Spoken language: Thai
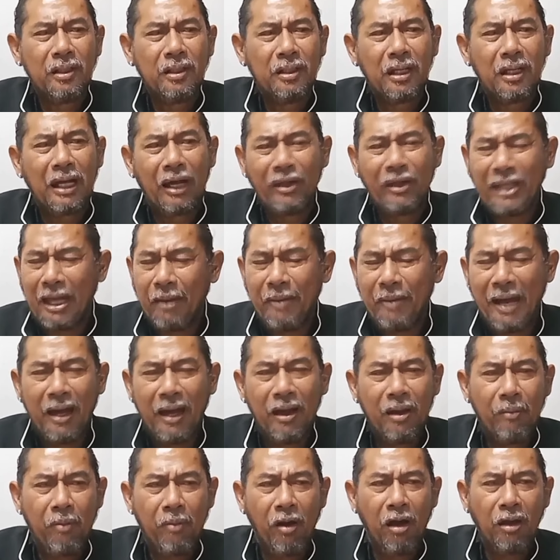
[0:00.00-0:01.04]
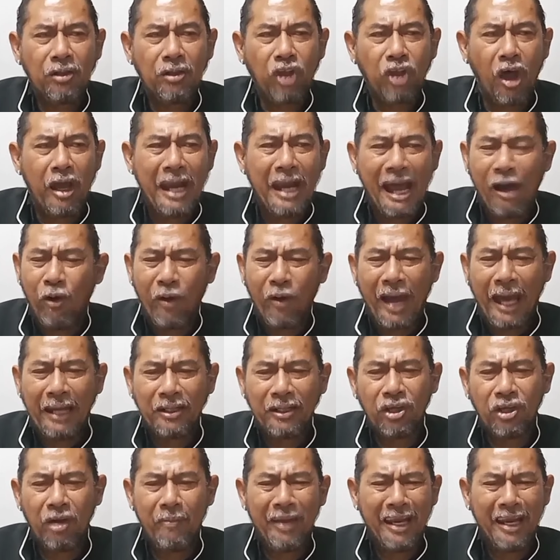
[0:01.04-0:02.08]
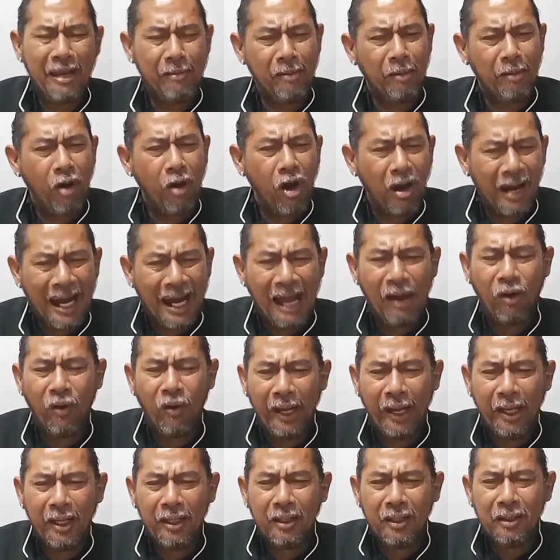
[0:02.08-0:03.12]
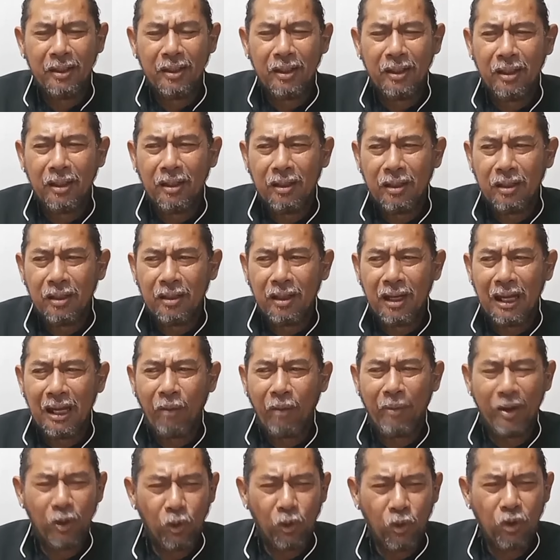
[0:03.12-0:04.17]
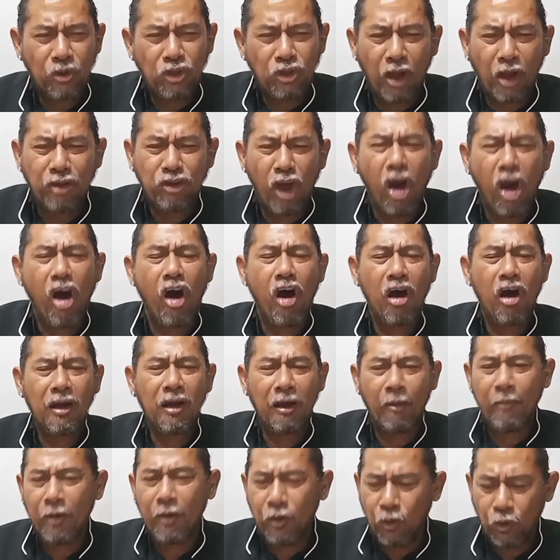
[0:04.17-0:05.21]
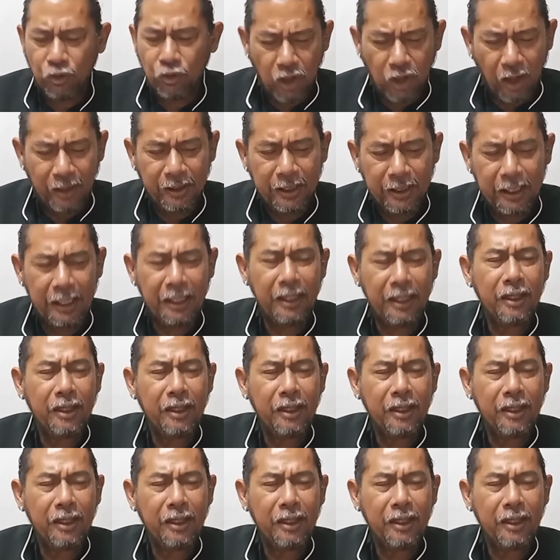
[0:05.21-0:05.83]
เข้าใจปะเพราะตอนเอากันก็ไม่ได้มาบอกเราอะเรามารู้ตอนท้องเรามารู้ตอนที่